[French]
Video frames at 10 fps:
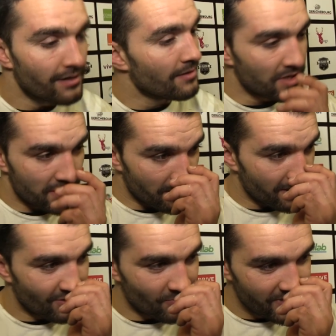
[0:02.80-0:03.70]
un match
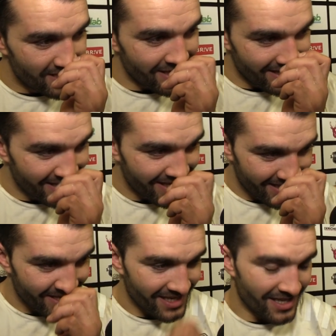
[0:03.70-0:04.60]
euh, compliqué,
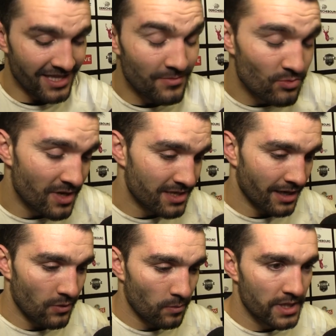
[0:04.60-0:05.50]
un début de match
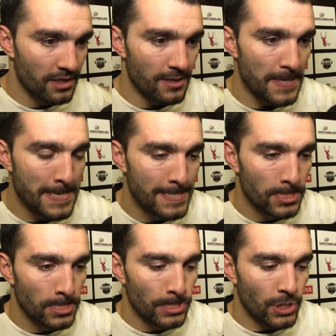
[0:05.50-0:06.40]
très compliqué.
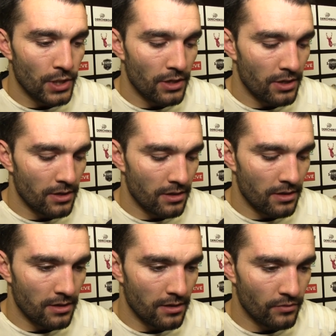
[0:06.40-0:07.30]

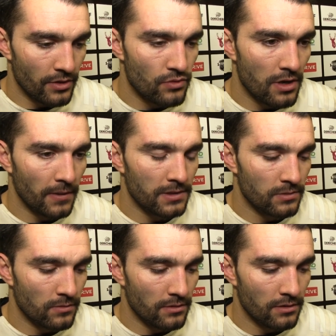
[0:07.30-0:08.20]
Euh, on a eu
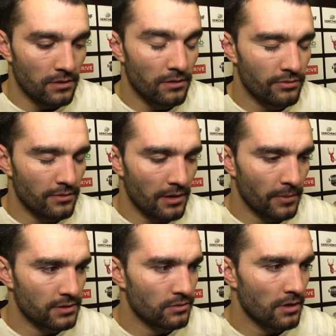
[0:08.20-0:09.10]
l'impression euh,
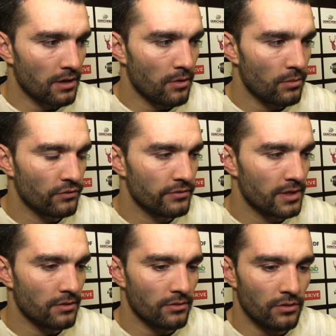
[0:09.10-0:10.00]
à un moment
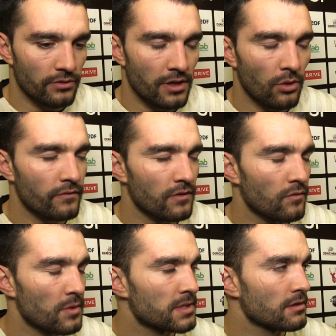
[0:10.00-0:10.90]
donné qu'on allait revivre le
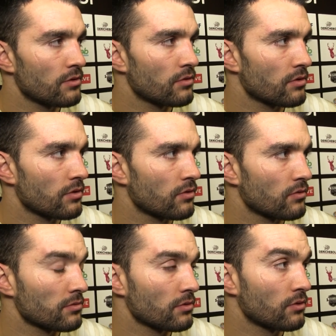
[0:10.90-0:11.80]
même scénario que,
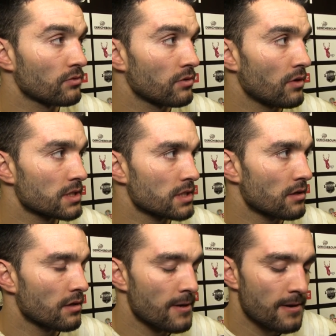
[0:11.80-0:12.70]
contre le Racing.